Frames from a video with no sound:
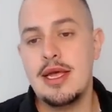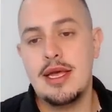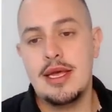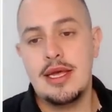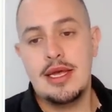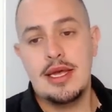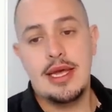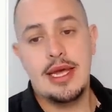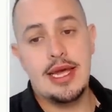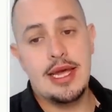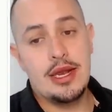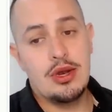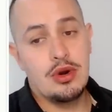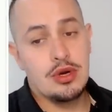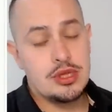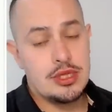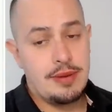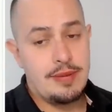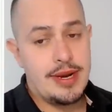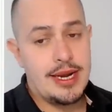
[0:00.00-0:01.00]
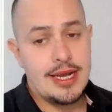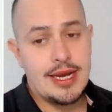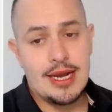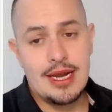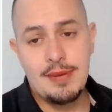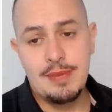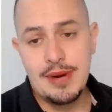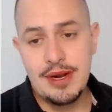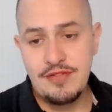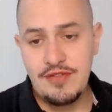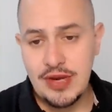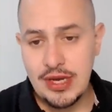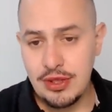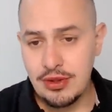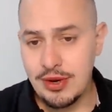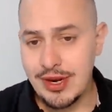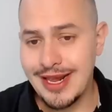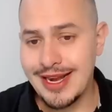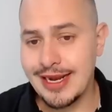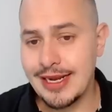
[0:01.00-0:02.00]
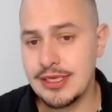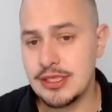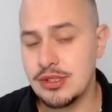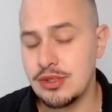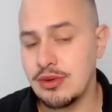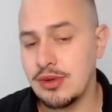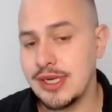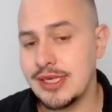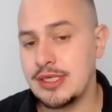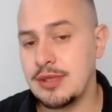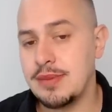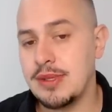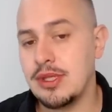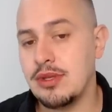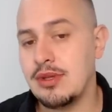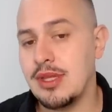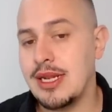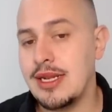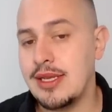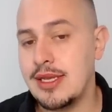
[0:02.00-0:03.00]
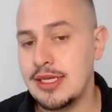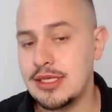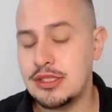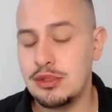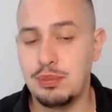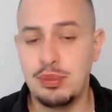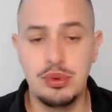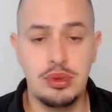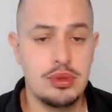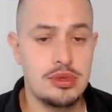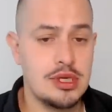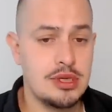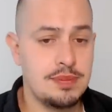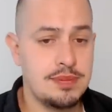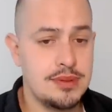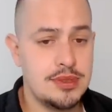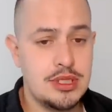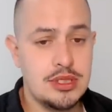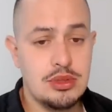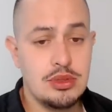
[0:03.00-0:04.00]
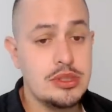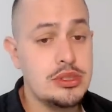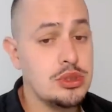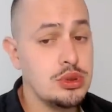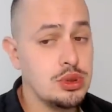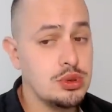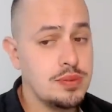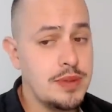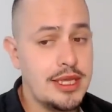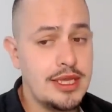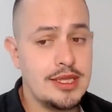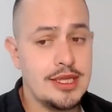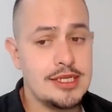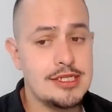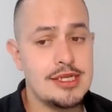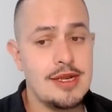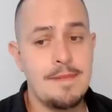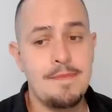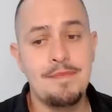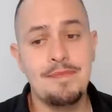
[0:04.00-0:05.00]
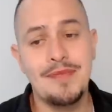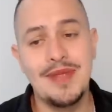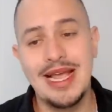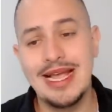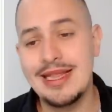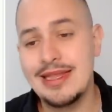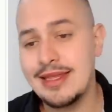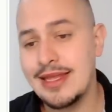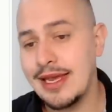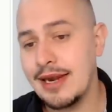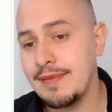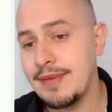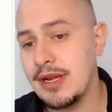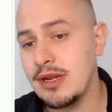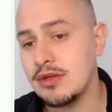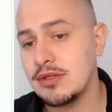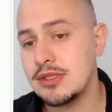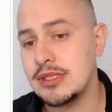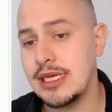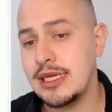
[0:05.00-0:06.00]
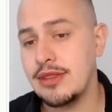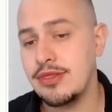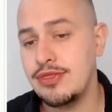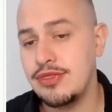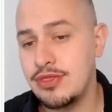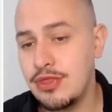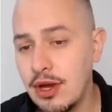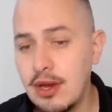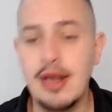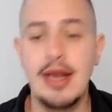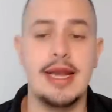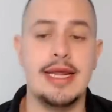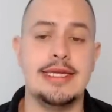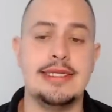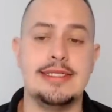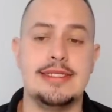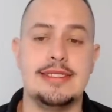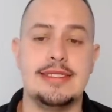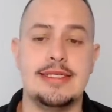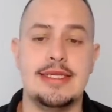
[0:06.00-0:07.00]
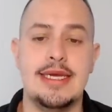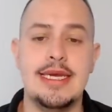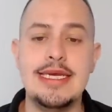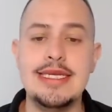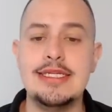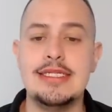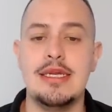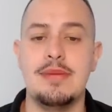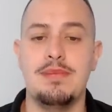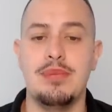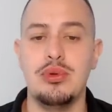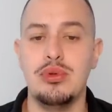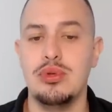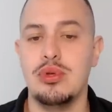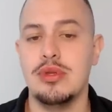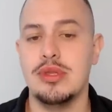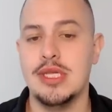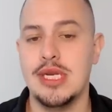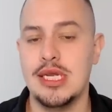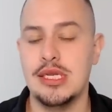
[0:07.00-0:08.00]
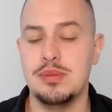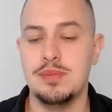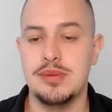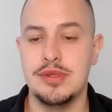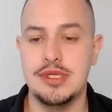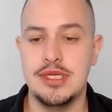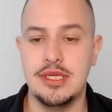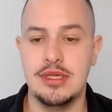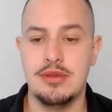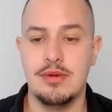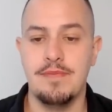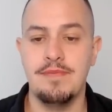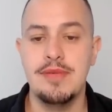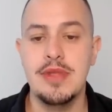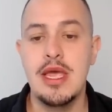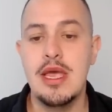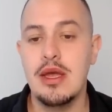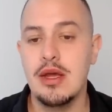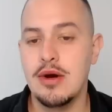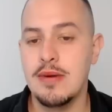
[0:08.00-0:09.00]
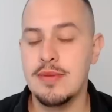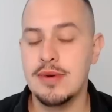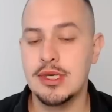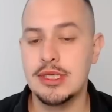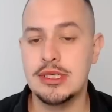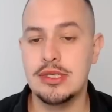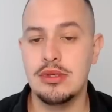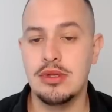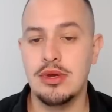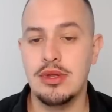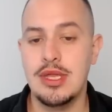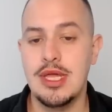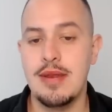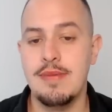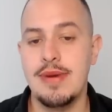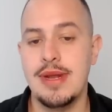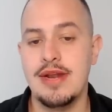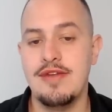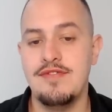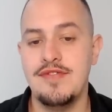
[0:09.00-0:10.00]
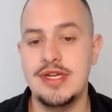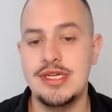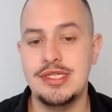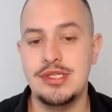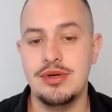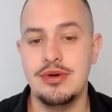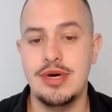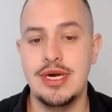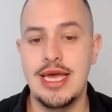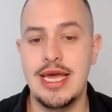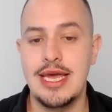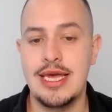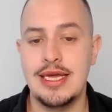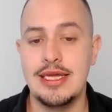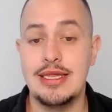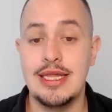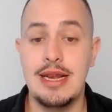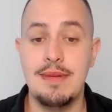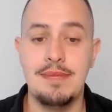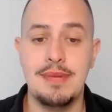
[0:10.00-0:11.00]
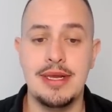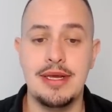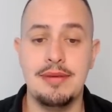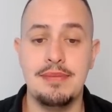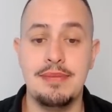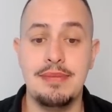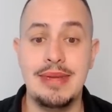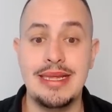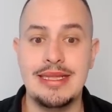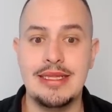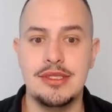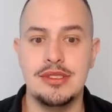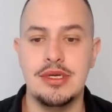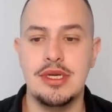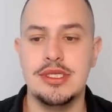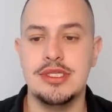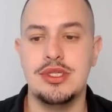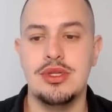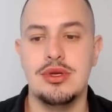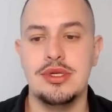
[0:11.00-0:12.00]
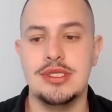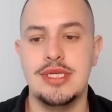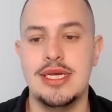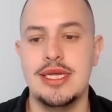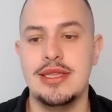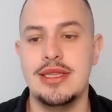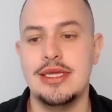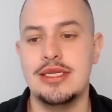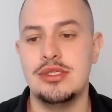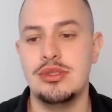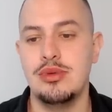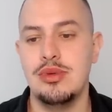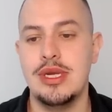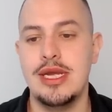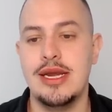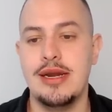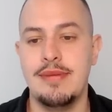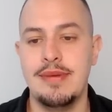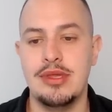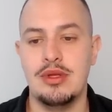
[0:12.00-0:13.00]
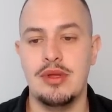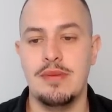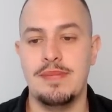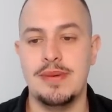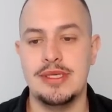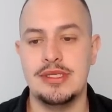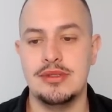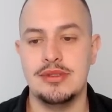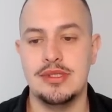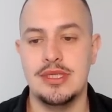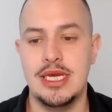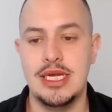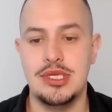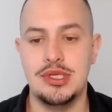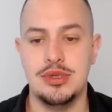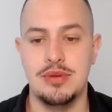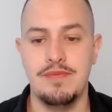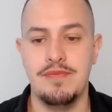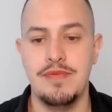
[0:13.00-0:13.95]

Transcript: En Norteamérica, la panificadora registró un crecimiento del 15.3% en sus ventas en términos de dólares, 15.3%, como resultado del beneficio eh, de la implementación exitosa de su incremento de precios hecho.